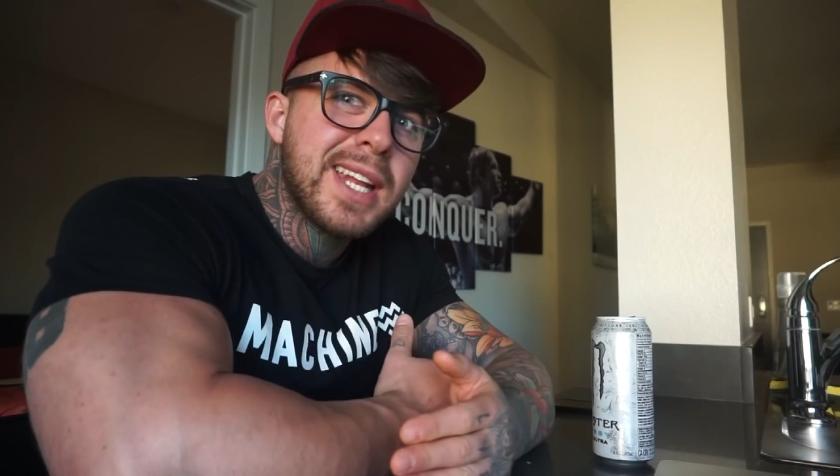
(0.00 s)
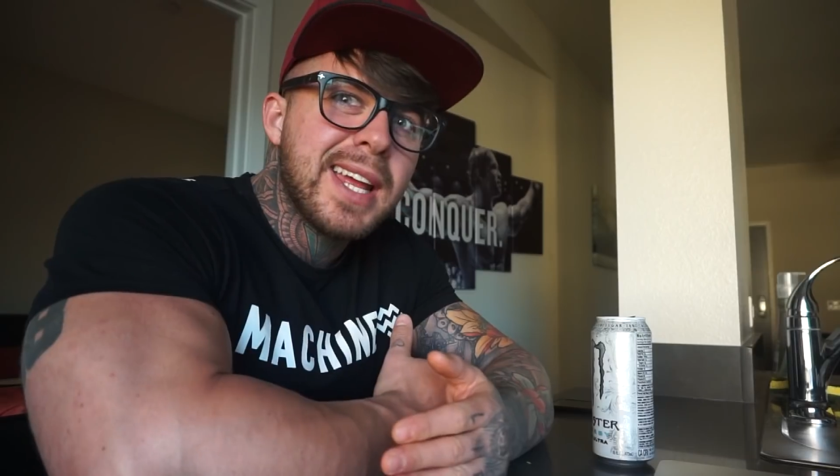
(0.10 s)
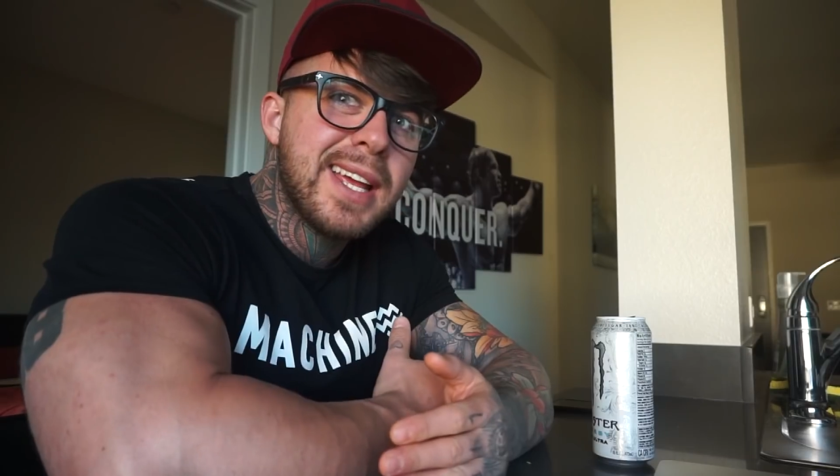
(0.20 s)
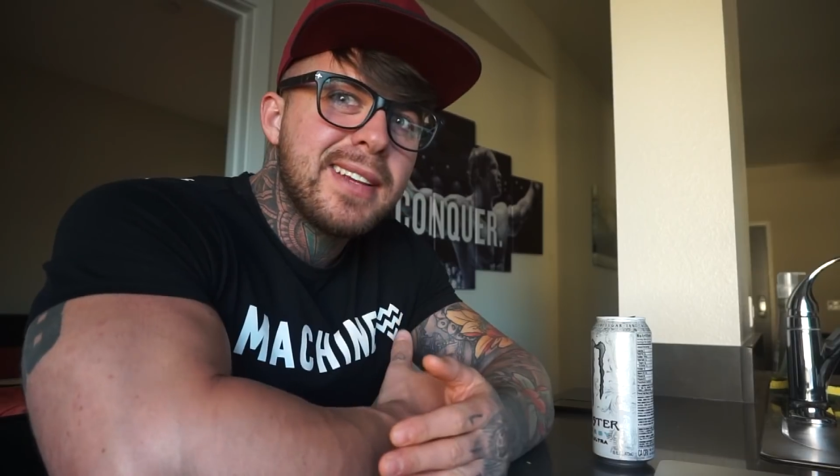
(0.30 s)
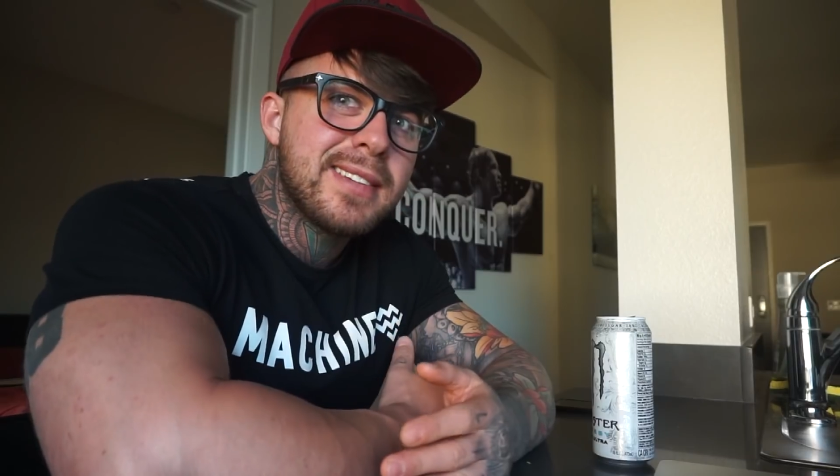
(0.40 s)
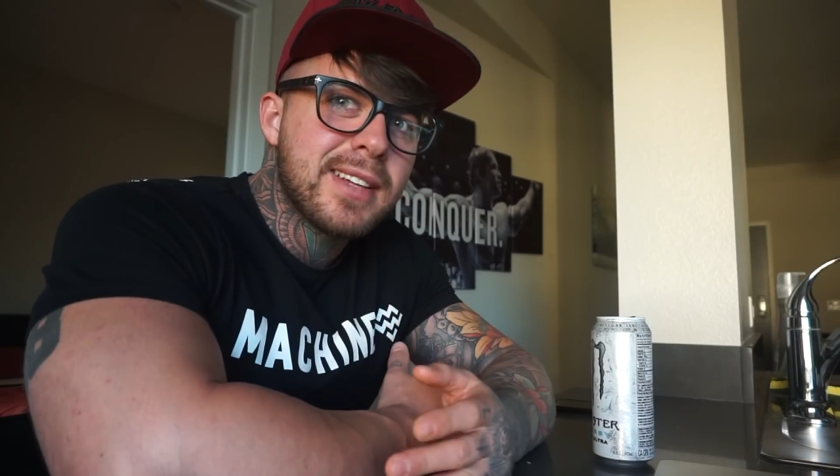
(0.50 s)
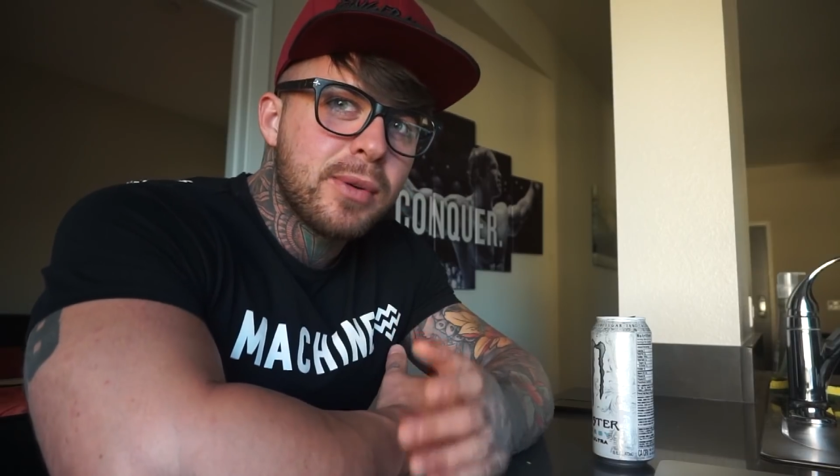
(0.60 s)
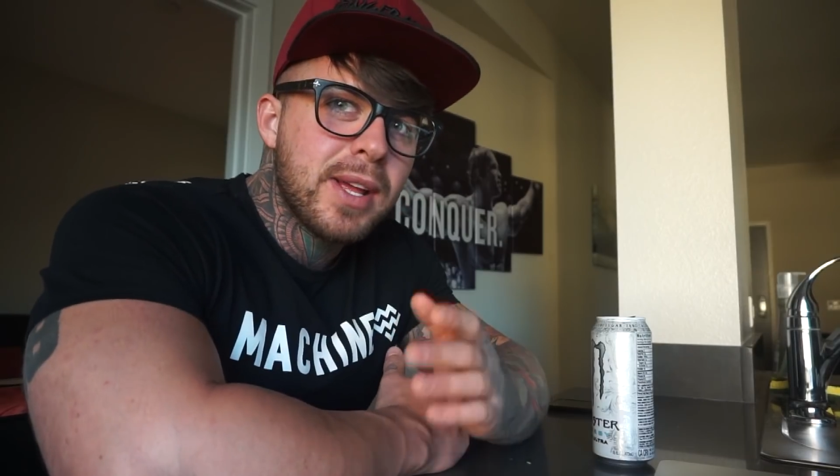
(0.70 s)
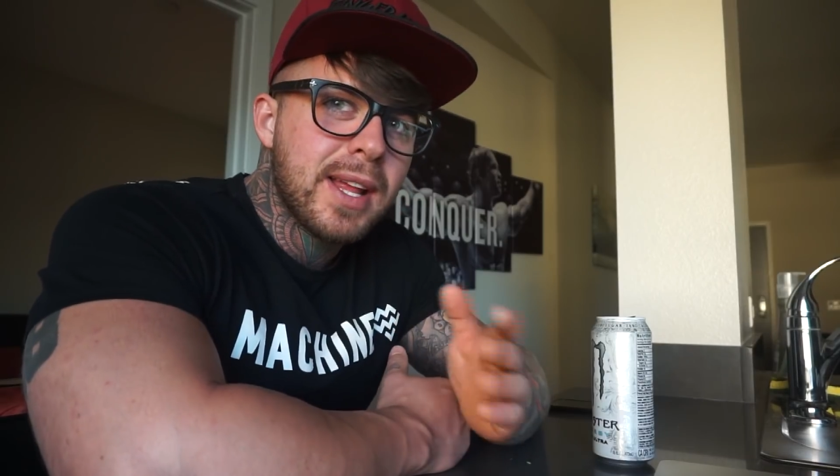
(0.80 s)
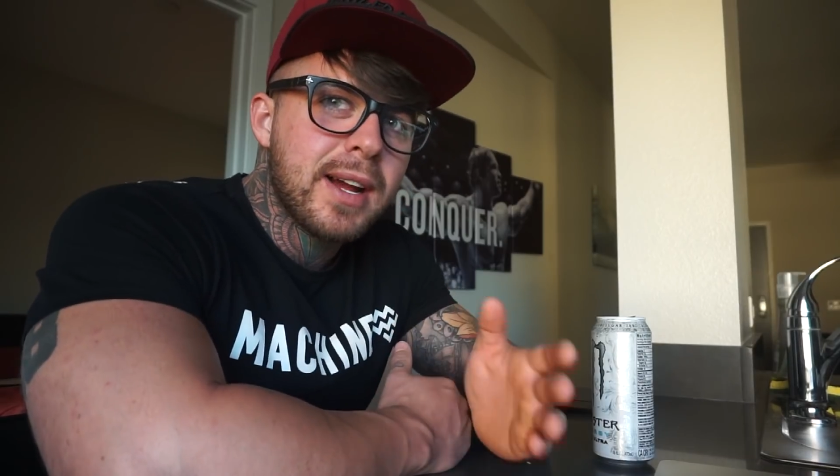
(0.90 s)
creéis que
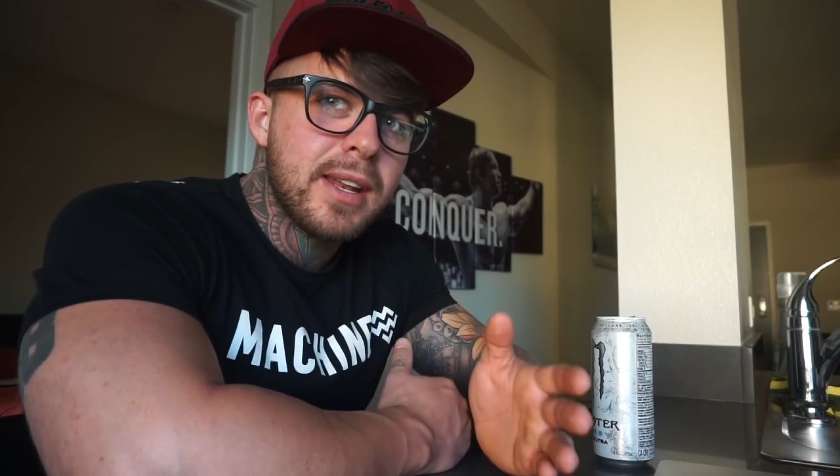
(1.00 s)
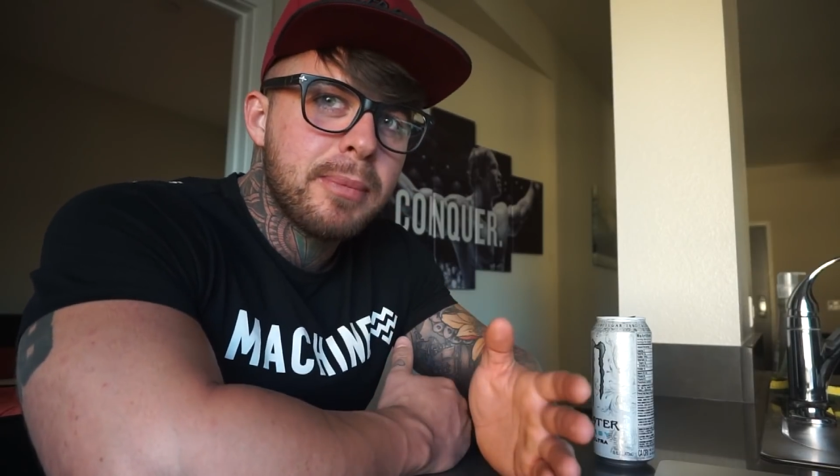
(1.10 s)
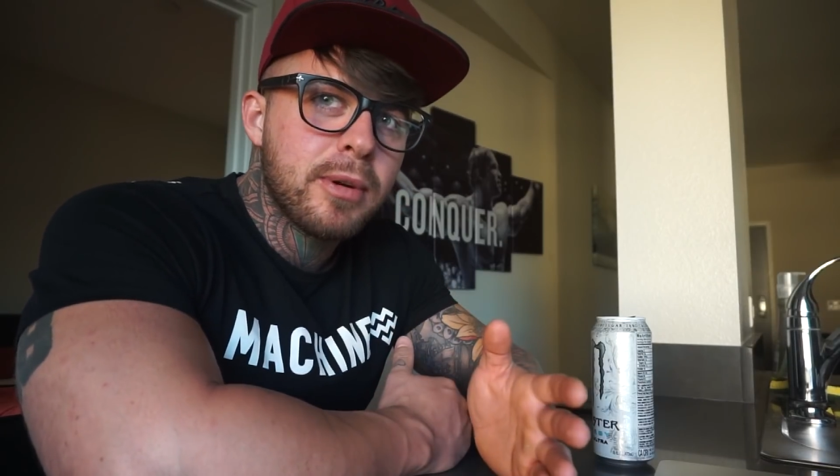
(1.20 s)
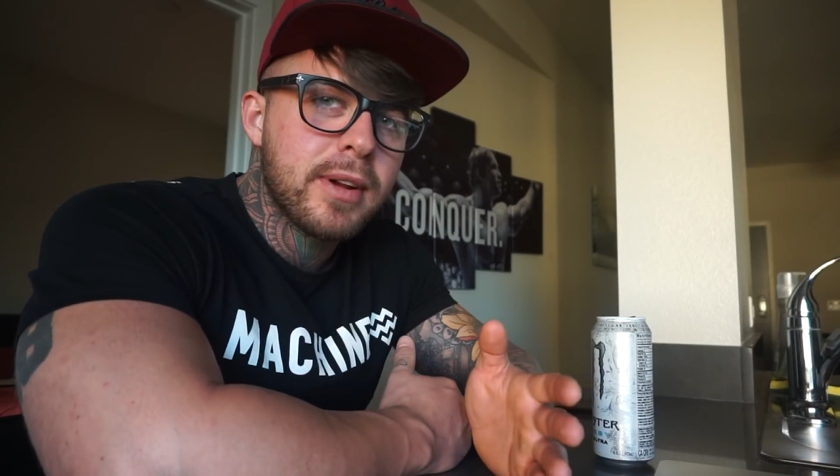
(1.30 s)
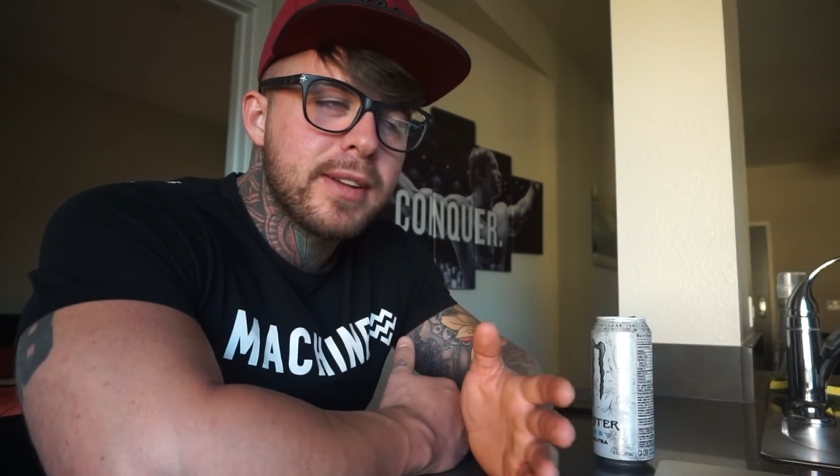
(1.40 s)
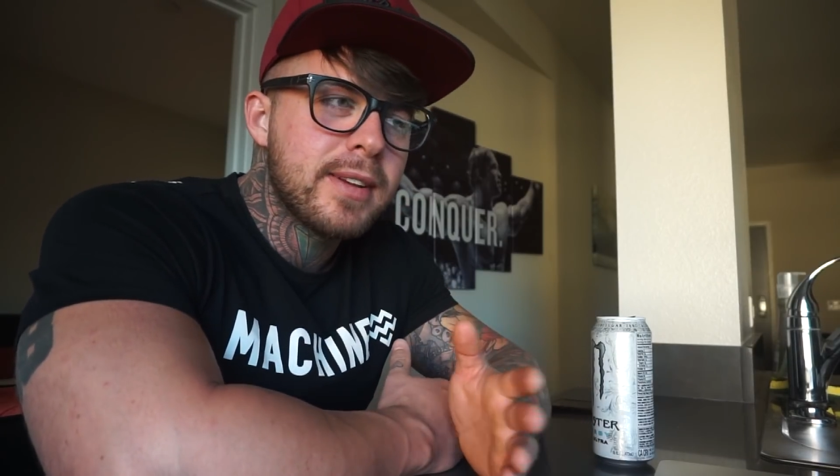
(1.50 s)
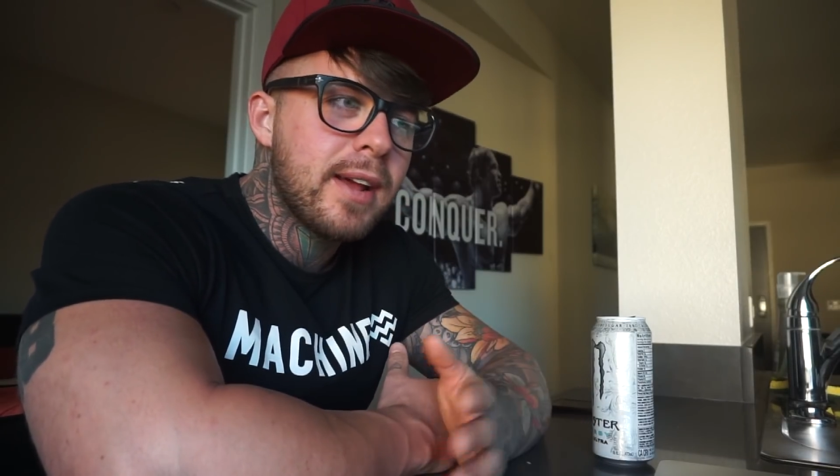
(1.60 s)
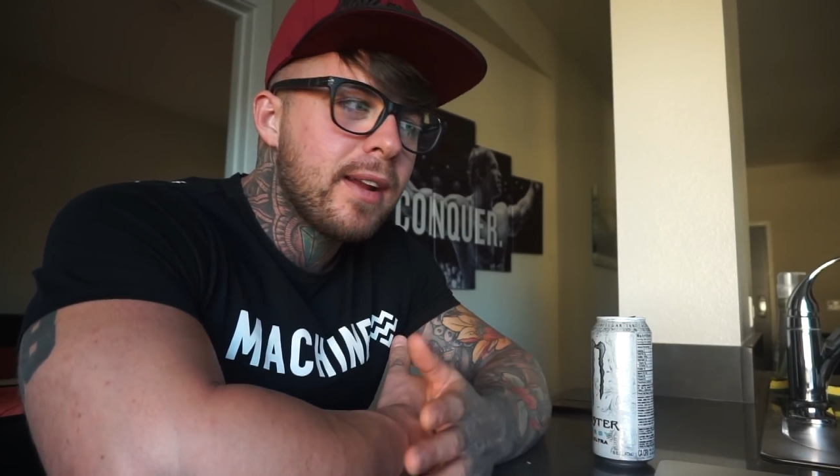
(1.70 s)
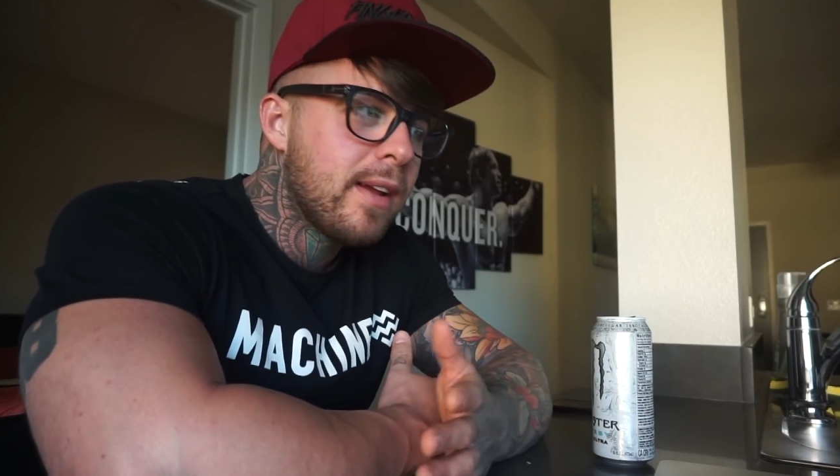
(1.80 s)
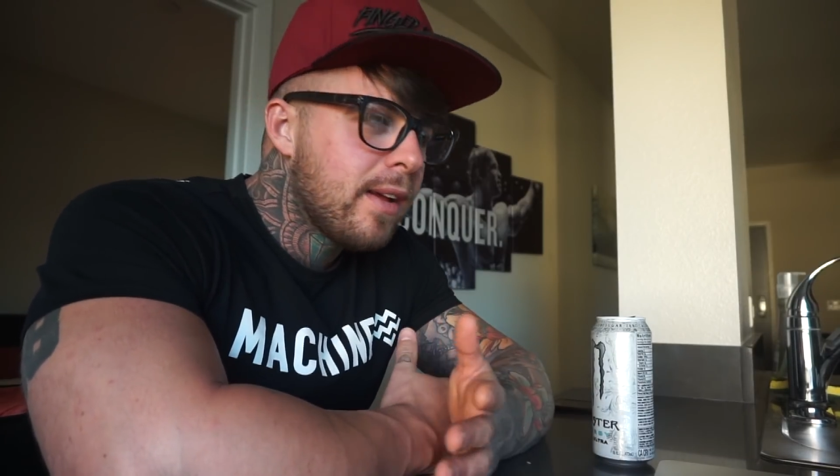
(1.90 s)
voy a dejar de
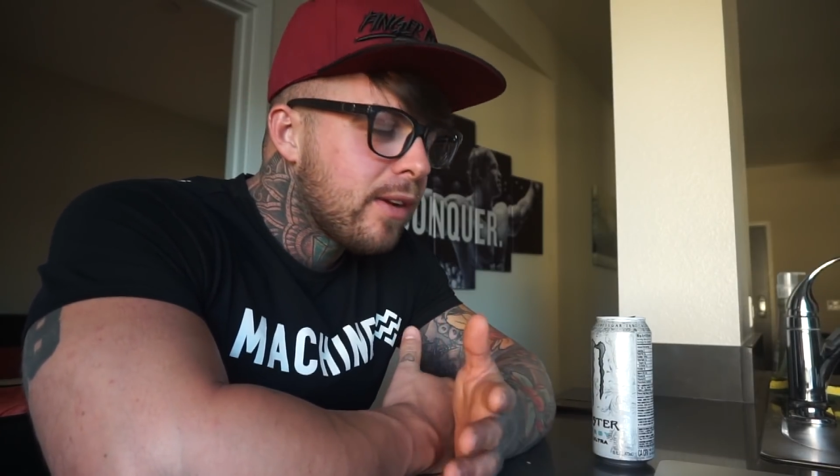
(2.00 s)
progresar?